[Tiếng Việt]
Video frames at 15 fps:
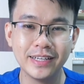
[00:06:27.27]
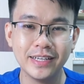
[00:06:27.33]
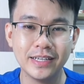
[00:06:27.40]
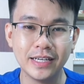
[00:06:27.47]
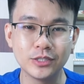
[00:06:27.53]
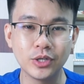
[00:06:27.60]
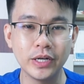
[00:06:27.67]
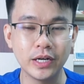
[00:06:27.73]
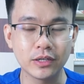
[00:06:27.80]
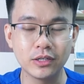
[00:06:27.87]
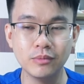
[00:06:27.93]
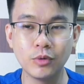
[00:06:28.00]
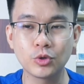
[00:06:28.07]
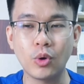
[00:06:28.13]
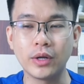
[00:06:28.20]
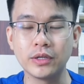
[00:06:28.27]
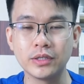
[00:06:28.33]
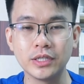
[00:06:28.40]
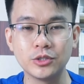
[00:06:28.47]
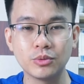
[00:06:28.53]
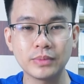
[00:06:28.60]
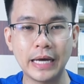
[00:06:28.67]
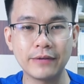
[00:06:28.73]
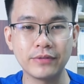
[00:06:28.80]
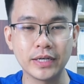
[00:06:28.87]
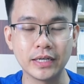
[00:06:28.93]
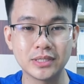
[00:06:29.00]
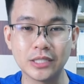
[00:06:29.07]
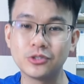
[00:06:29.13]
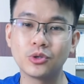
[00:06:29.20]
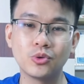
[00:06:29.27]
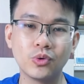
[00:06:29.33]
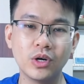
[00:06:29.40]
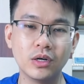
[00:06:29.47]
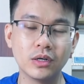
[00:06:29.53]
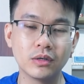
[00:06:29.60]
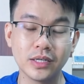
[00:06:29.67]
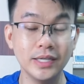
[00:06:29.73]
Thế cho nên là cứ một tuần thì chúng ta phải xịt cho thú cưng